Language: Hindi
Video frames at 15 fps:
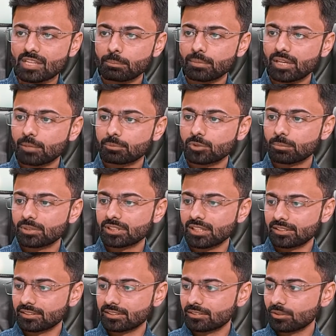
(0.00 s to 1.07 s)
मैं आपको
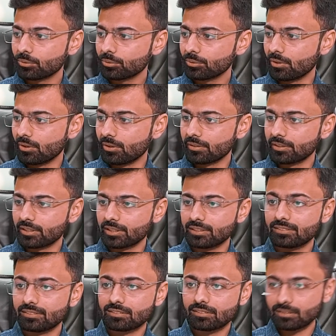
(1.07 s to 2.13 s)
बता देता हूँ और
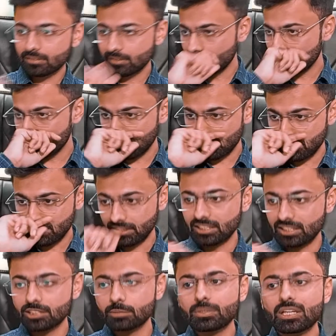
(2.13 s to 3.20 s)
इसका मैं
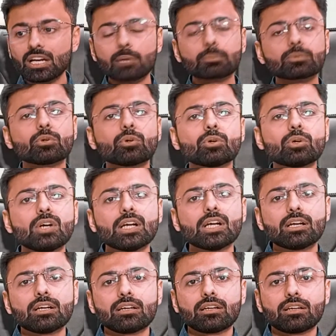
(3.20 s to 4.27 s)
लिंक भी आपको
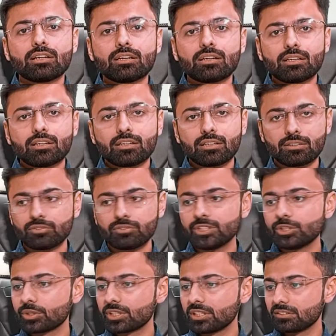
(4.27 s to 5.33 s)

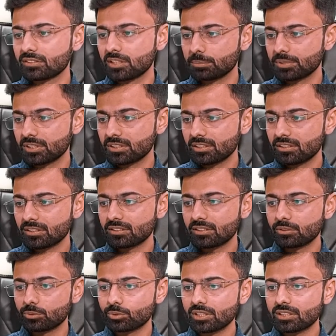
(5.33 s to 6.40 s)
वीडियो की डिस्क्रिप्शन के अंदर
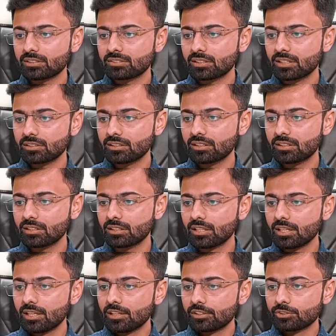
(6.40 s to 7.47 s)
दे दूंगा इसके अंदर
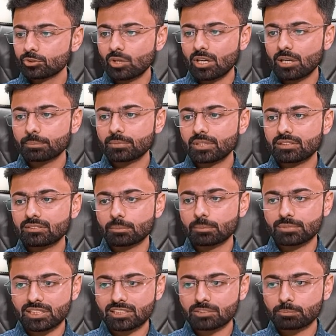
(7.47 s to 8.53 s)
जो आपने
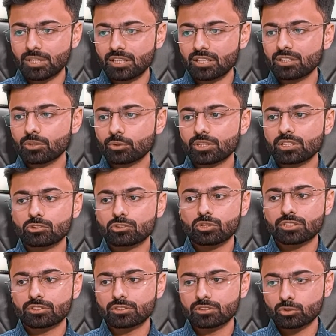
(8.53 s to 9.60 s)
सब्जेक्ट पढ़ने होंगे
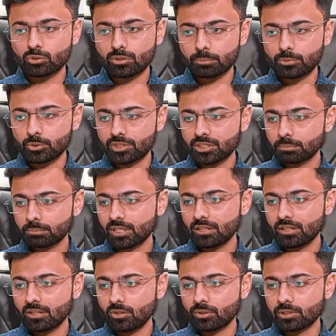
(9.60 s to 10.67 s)
इंट्रोडक्शन टू कंप्यूटिंग
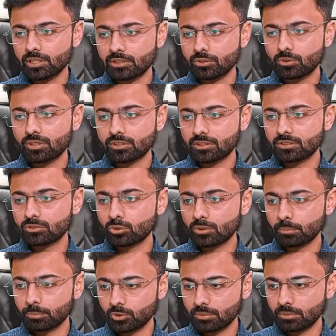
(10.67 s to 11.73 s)
पढ़ना होगा इंट्रोडक्शन टू
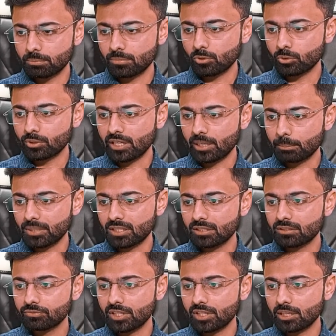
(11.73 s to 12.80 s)
कंप्यूटर
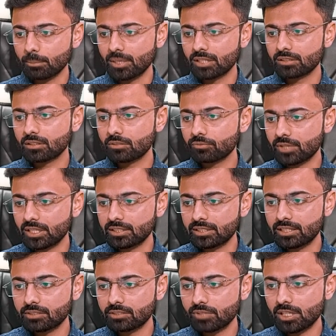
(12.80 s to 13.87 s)
प्रोग्रामिंग फंडामेंटल फ्रंट
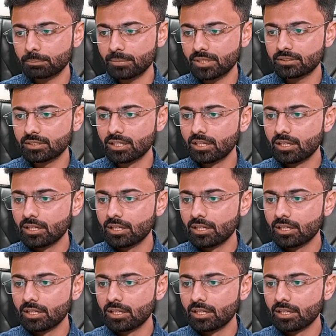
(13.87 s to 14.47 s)
एंड डेवलपमेंट